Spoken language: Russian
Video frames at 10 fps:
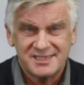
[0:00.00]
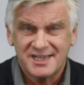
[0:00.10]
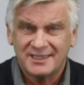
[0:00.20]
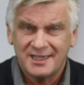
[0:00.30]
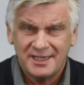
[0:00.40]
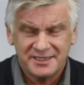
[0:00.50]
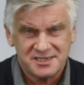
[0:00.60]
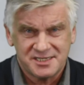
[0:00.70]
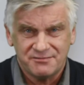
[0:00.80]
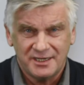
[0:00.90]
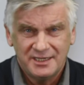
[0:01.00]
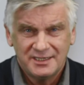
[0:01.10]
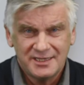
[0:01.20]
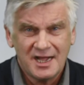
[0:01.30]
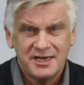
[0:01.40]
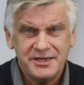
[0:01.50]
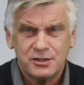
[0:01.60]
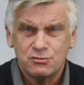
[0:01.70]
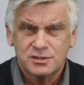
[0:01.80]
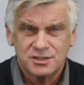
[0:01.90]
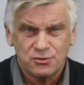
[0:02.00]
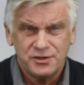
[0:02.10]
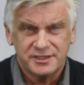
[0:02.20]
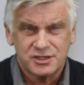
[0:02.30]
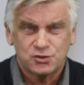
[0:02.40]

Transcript: законодательство так лихо устроено,